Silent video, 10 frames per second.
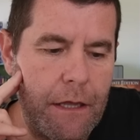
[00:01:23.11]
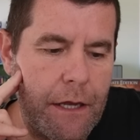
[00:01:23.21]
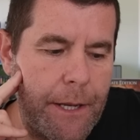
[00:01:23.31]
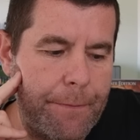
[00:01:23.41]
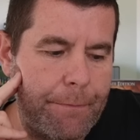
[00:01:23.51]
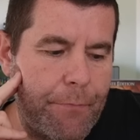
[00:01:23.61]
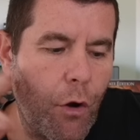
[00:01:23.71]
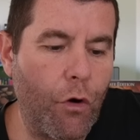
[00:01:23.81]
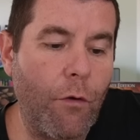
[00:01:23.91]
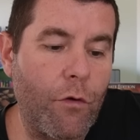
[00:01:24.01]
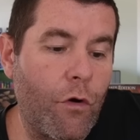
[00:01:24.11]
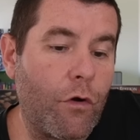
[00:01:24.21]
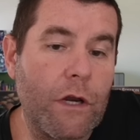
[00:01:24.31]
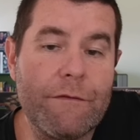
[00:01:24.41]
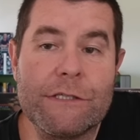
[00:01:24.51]
Um, però non ho, non ho
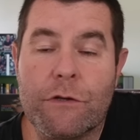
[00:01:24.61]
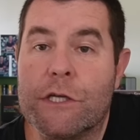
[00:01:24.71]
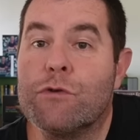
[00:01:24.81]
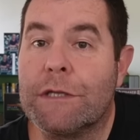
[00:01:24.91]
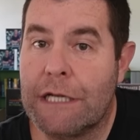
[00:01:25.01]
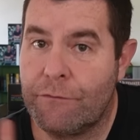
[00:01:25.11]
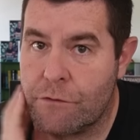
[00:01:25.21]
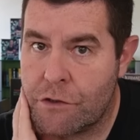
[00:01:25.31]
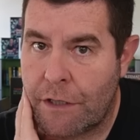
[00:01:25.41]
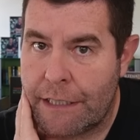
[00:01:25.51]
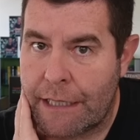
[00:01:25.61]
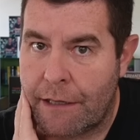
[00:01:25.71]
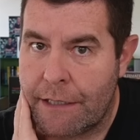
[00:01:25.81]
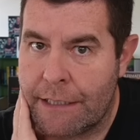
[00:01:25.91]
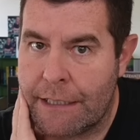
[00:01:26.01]
ancora visto nessuna delle
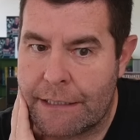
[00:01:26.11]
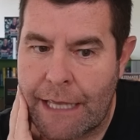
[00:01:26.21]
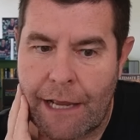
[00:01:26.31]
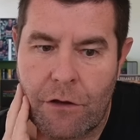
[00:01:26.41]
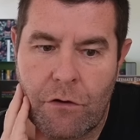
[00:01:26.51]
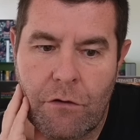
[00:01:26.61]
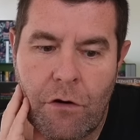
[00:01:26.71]
funzionalità in dettaglio.